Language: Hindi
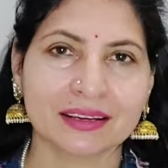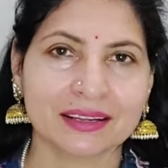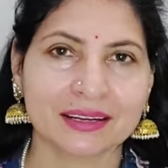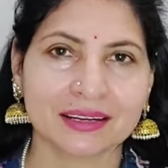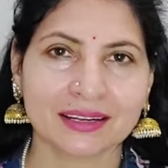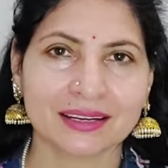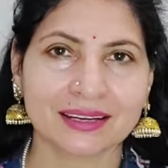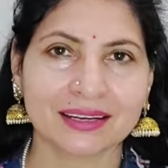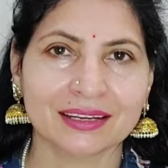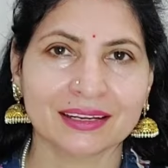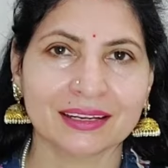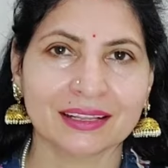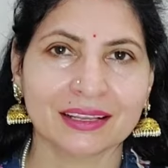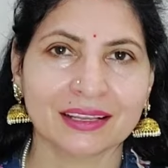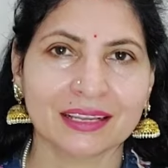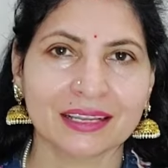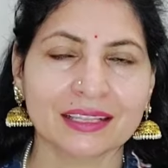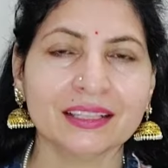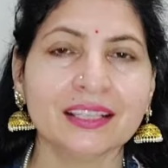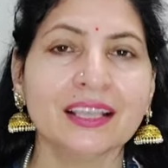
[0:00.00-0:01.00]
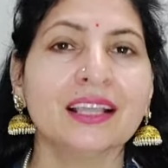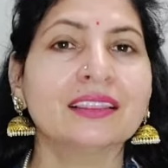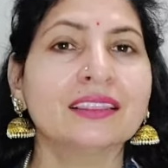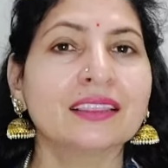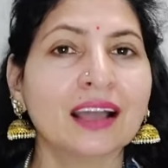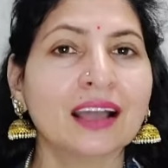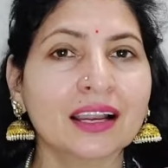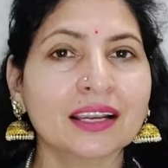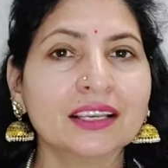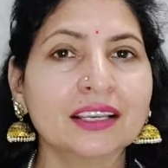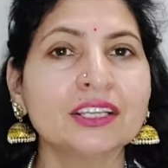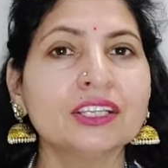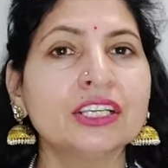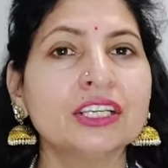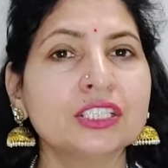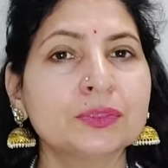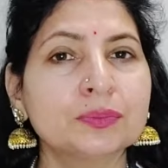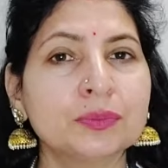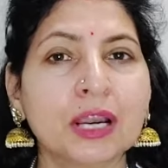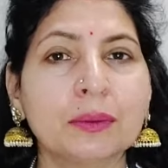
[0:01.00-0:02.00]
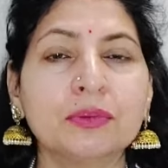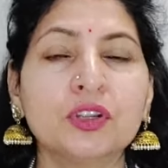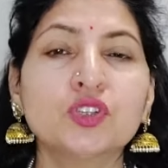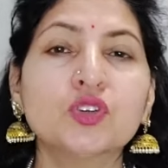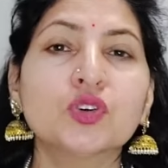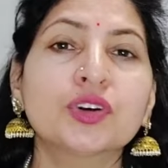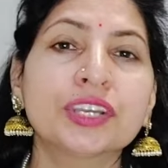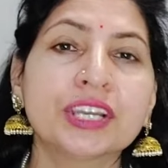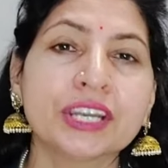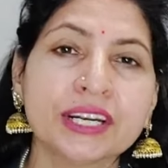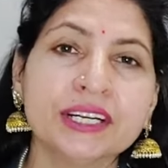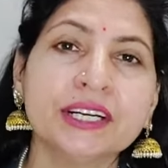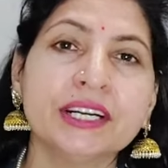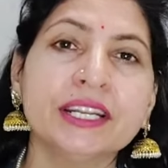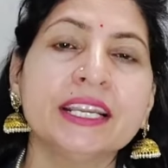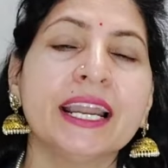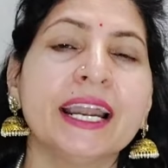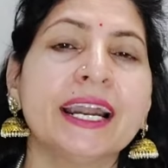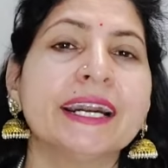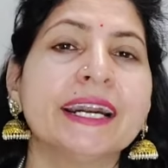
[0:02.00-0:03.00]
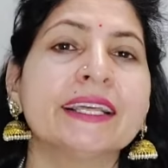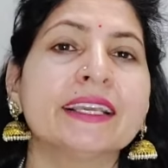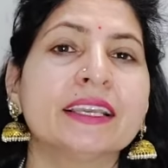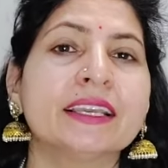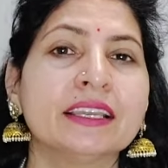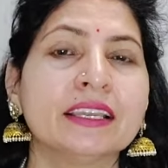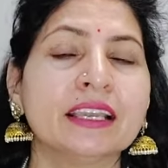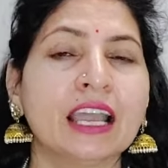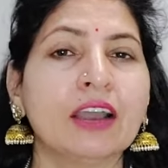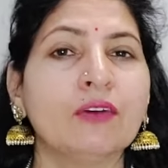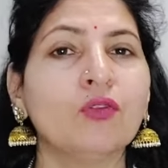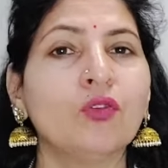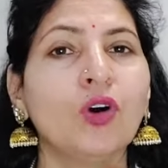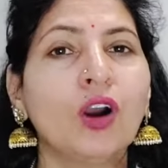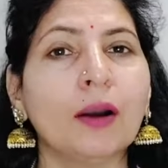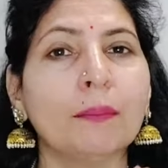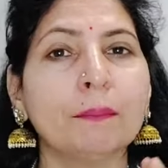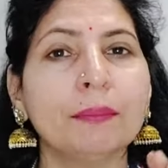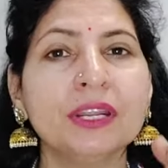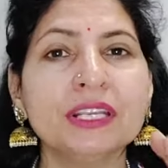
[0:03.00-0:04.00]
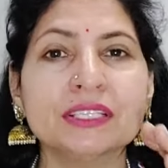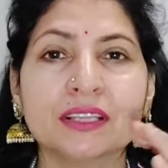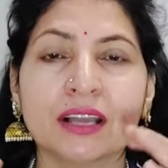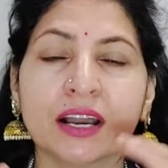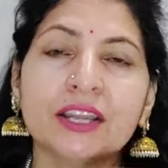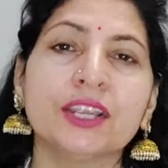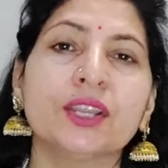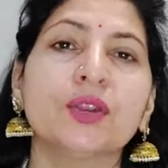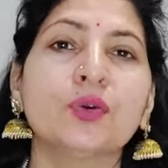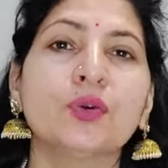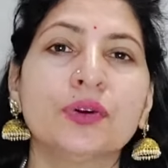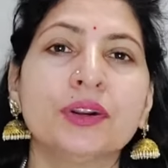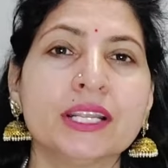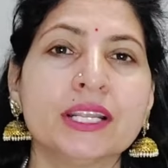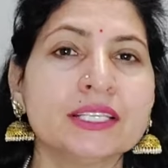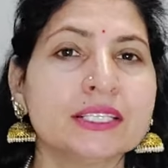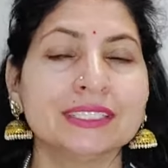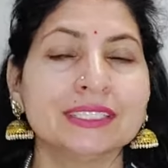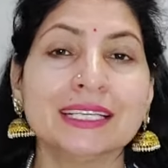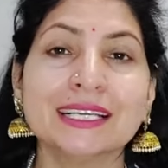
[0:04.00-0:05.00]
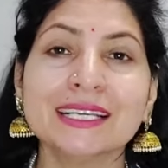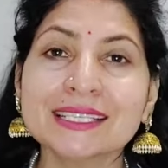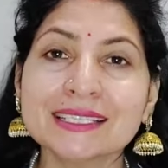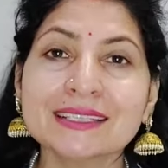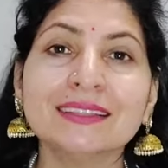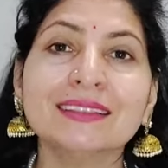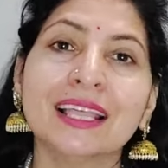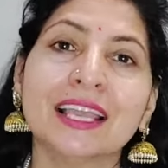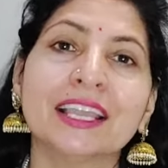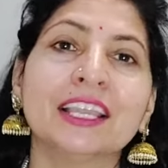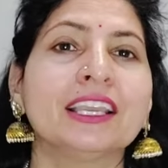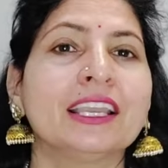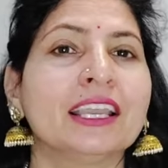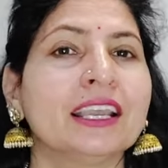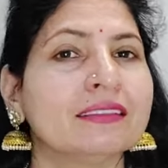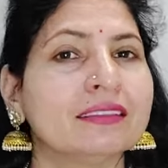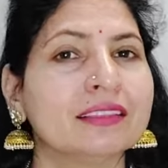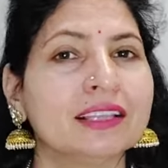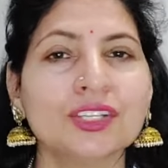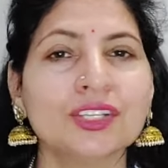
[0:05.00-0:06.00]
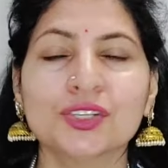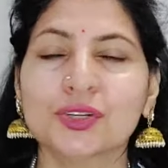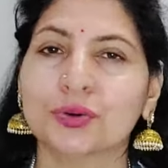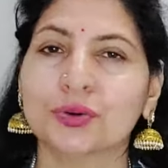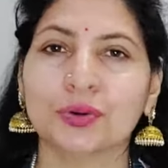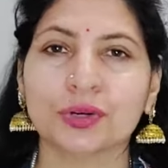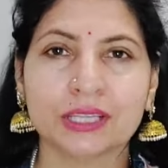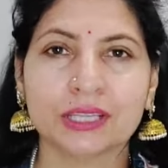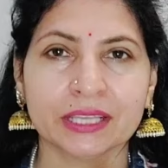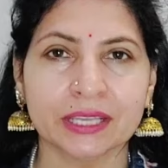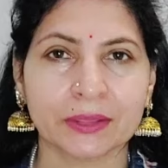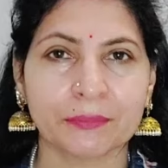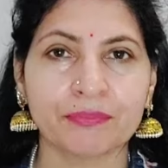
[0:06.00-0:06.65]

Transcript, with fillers: रख लेना है ताकि इसमें हमने जो ग्रीन टी ऐड की है वो अपनी सारी गुडनेस इस दही के अंदर छोड़ दे